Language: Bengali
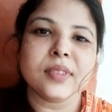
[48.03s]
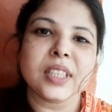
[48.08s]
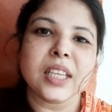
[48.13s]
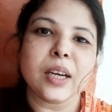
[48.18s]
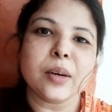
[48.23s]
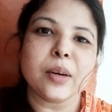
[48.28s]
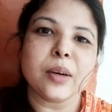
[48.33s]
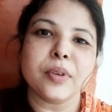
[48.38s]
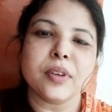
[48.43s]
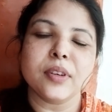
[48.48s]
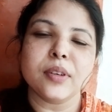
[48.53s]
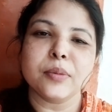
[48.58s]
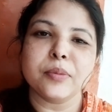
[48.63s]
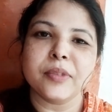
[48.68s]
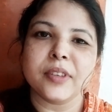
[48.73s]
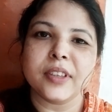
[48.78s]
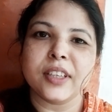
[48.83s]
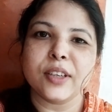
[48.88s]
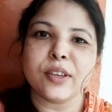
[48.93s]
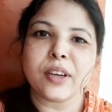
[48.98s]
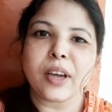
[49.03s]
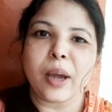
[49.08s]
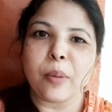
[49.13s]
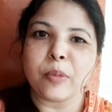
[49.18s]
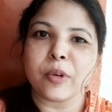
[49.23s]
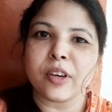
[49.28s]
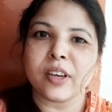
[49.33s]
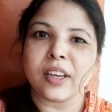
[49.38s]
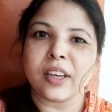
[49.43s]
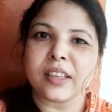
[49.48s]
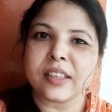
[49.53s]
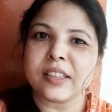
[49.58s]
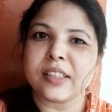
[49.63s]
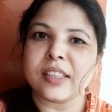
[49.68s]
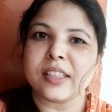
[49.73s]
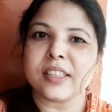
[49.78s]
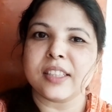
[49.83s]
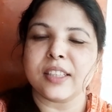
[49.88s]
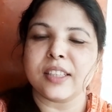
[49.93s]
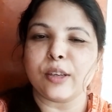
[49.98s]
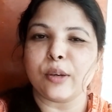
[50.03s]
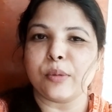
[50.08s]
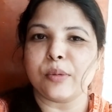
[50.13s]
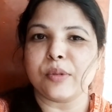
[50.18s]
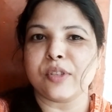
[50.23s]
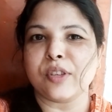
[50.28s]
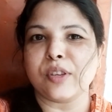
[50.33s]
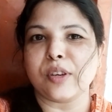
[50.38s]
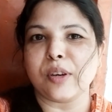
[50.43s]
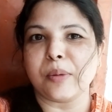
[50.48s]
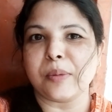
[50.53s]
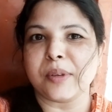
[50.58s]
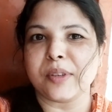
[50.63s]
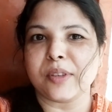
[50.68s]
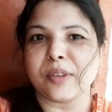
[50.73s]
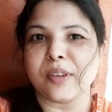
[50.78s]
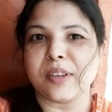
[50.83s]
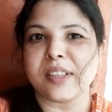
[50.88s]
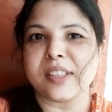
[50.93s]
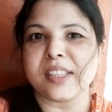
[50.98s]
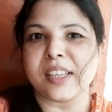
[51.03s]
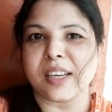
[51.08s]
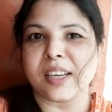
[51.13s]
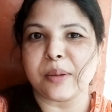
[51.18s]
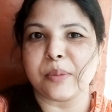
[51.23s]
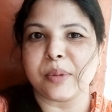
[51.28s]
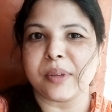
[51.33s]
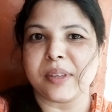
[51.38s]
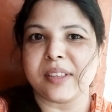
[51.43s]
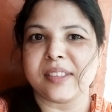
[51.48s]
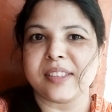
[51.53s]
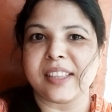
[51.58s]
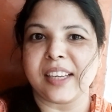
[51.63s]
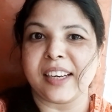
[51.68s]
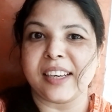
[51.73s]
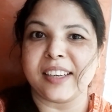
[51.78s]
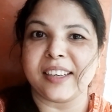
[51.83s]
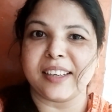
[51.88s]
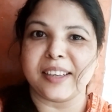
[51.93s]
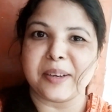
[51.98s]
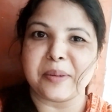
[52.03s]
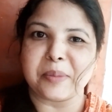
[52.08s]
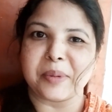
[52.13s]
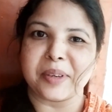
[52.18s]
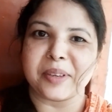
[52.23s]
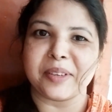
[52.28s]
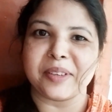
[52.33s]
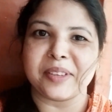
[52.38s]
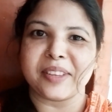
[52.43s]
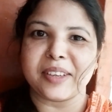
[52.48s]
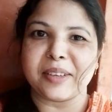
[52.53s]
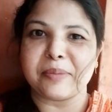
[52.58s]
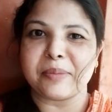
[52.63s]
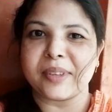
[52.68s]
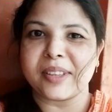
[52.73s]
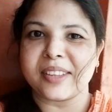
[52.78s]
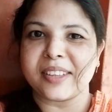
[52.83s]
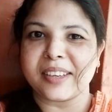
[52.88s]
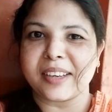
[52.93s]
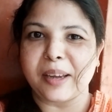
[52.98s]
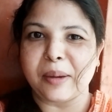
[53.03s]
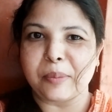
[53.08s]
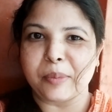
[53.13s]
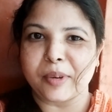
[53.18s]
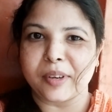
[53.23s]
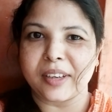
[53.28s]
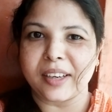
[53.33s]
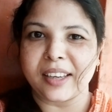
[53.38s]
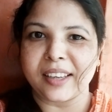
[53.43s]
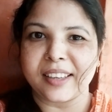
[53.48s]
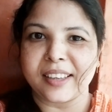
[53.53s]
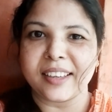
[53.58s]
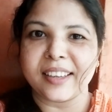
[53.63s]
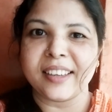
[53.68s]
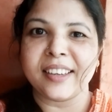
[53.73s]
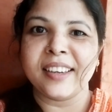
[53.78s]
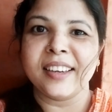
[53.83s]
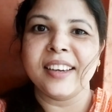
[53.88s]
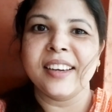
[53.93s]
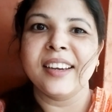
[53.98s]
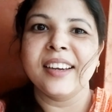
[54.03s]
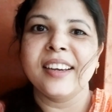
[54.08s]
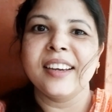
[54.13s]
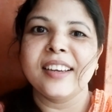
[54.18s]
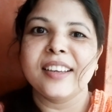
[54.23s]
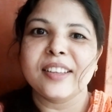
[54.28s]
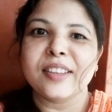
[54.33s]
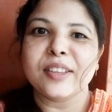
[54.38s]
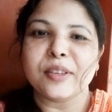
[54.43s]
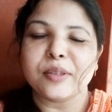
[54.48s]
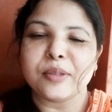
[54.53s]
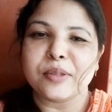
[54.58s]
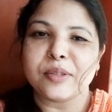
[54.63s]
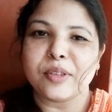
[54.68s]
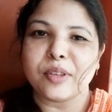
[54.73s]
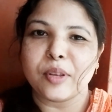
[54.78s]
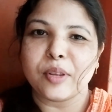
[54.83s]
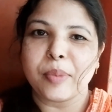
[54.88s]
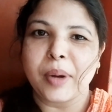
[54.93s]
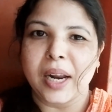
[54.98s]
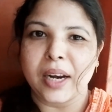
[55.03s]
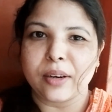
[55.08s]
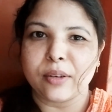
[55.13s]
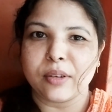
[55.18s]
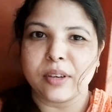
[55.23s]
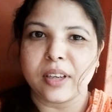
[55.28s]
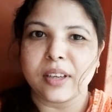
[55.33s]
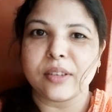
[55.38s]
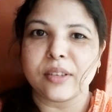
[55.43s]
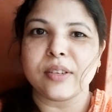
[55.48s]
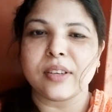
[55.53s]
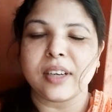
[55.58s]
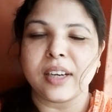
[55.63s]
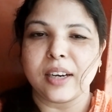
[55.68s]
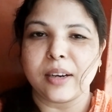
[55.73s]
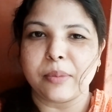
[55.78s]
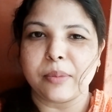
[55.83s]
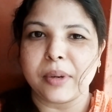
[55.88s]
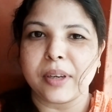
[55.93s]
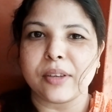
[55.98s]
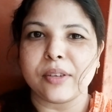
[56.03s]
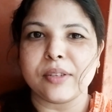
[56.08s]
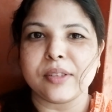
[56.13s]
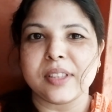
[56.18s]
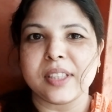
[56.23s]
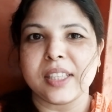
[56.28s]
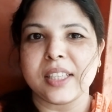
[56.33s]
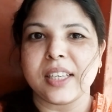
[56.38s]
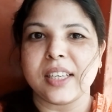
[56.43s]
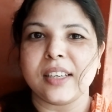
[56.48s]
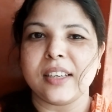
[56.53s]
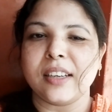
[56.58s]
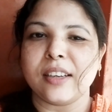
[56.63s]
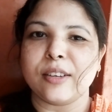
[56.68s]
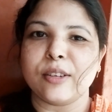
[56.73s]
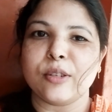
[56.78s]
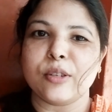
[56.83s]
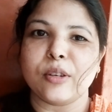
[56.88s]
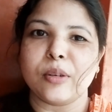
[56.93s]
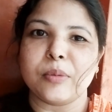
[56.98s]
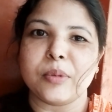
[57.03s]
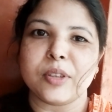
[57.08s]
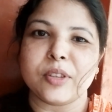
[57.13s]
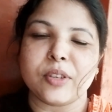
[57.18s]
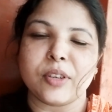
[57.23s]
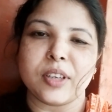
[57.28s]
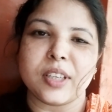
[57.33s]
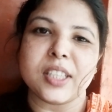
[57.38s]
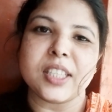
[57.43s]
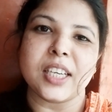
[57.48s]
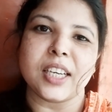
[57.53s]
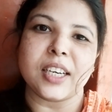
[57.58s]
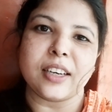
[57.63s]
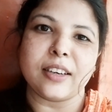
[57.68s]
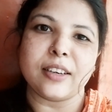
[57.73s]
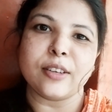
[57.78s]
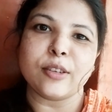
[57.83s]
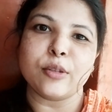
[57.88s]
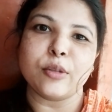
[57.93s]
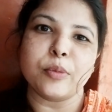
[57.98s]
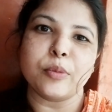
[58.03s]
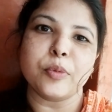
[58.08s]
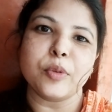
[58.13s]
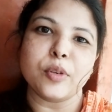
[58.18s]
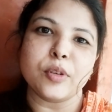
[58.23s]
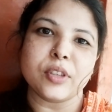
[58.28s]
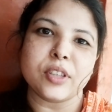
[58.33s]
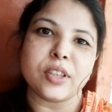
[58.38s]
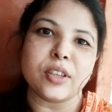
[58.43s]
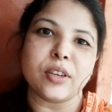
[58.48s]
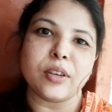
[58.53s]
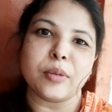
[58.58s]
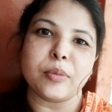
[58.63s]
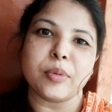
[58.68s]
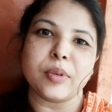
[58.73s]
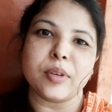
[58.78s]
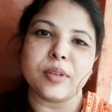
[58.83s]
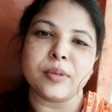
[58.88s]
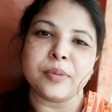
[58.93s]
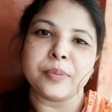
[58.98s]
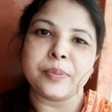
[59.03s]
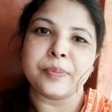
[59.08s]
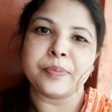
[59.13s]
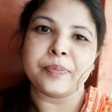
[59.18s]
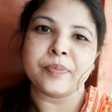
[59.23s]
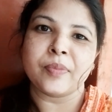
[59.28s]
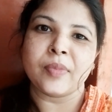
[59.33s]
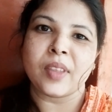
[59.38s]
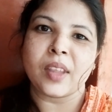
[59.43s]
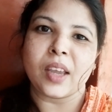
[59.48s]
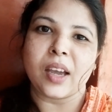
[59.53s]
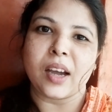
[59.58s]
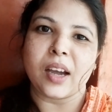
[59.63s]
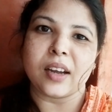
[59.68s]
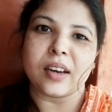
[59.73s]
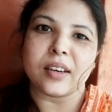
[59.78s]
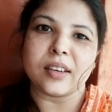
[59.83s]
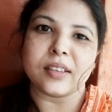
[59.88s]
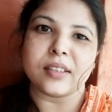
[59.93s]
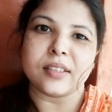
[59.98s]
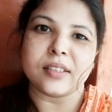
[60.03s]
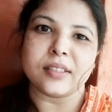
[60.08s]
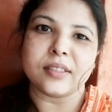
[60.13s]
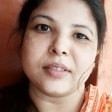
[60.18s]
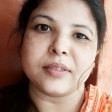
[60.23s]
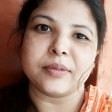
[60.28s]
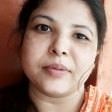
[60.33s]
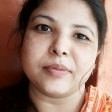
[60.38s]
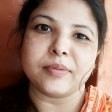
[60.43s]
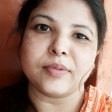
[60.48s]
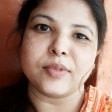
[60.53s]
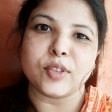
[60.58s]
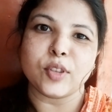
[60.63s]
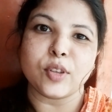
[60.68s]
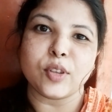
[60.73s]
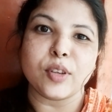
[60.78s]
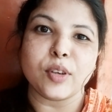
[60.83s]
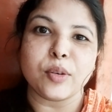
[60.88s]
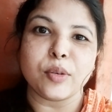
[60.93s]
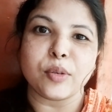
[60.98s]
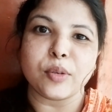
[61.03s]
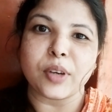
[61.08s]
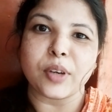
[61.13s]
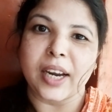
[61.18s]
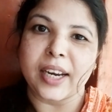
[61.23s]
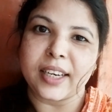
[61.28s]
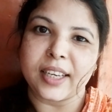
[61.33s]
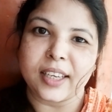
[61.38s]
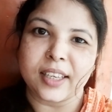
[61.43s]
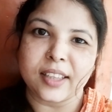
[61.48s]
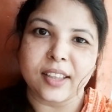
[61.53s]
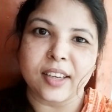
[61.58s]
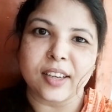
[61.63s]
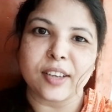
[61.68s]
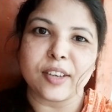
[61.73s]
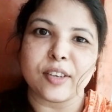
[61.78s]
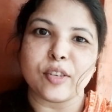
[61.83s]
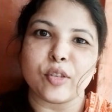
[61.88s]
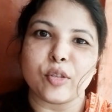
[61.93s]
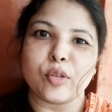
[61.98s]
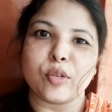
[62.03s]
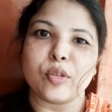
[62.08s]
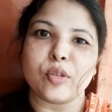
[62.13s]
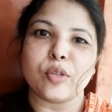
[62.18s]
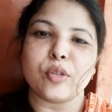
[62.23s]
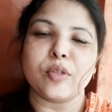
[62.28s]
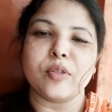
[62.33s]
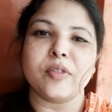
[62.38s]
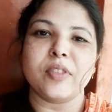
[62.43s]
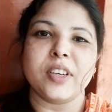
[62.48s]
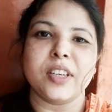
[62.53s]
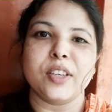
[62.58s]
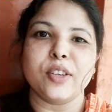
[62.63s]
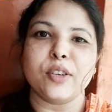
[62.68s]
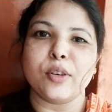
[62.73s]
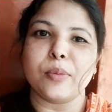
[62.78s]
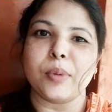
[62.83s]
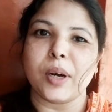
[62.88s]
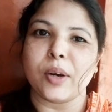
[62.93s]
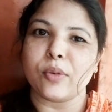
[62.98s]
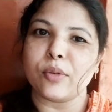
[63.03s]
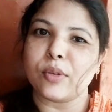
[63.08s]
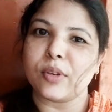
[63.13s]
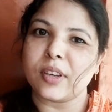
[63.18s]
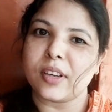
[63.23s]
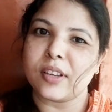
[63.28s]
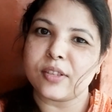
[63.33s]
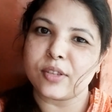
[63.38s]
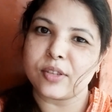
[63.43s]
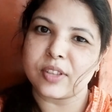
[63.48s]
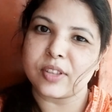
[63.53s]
তারপর ভিডিও কেমন লাগছে সেটা অবশ্যই কমেন্ট করে জানাবেন জানি না আমার কথা আপনাদের কেমন লাগে তো যদি ভালো লাগুক খারাপ লাগুক যেটাই লাগুক কমেন্ট করে জানালে খুব খুশি হব আর যদি কোনো আইডিয়া থাকে নতুন নতুন ভিডিওর বা কোনো কিছু